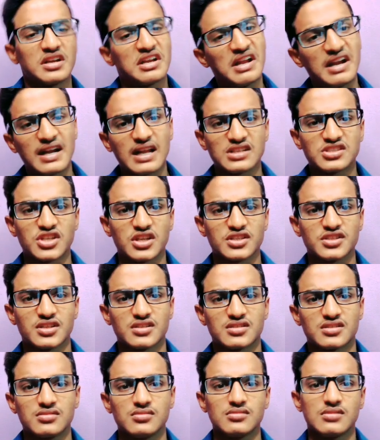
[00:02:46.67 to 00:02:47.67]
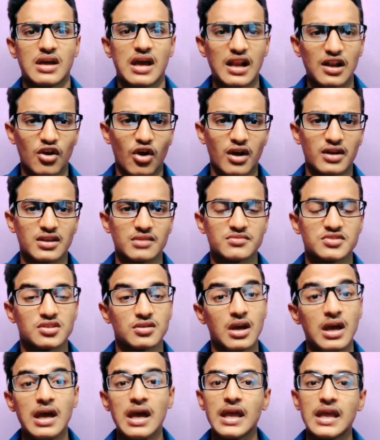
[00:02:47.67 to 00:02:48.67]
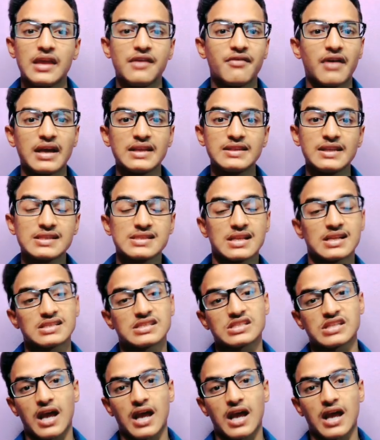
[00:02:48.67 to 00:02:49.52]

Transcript: డేటా స్ట్రక్చర్స్ ఎల్గోర్థమ్స్ ఇవైతే అసలు